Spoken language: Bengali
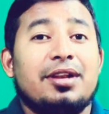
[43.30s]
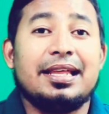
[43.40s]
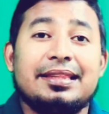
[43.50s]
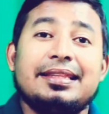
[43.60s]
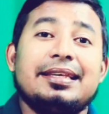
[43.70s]

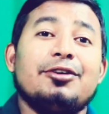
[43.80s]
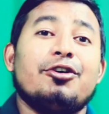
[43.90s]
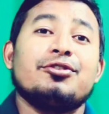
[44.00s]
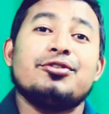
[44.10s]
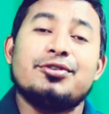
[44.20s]
সলাতি
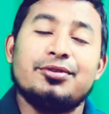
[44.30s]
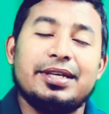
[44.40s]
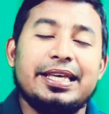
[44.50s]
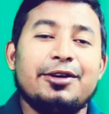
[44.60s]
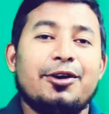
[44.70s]

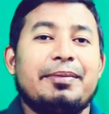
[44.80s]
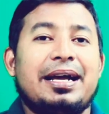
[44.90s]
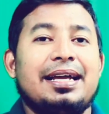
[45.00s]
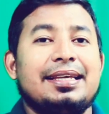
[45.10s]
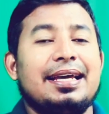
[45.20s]
অনুসুকি ও
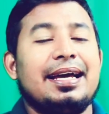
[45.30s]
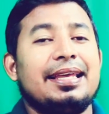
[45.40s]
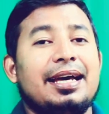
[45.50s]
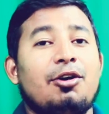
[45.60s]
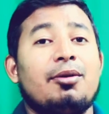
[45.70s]

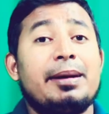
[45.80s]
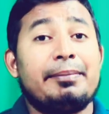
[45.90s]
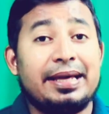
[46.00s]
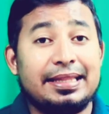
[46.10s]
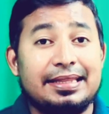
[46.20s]
মাহিয়া ও
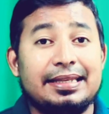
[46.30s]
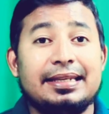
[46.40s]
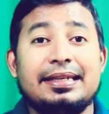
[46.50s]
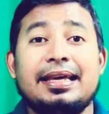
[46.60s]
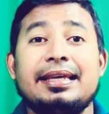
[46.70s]
মামাতি
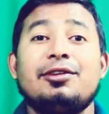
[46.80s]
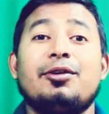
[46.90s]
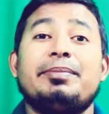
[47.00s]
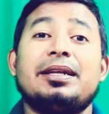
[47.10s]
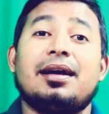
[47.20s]
লিল্লাহি
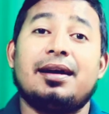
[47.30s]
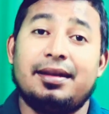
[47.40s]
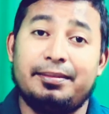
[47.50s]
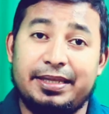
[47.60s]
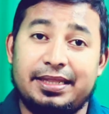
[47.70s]
রবিল্লা
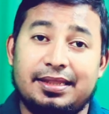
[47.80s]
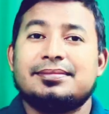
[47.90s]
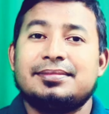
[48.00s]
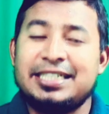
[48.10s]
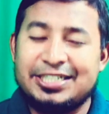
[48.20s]
আলমিন
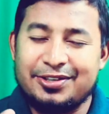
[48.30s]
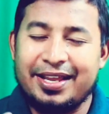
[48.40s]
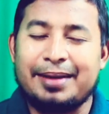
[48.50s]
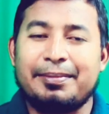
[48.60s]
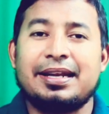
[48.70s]

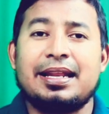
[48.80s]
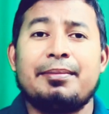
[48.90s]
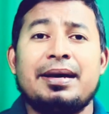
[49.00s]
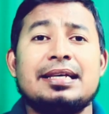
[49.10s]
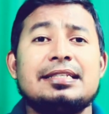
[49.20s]
নিশ্চয় আমার
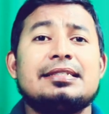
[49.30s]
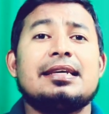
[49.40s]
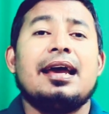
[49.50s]
নামাজ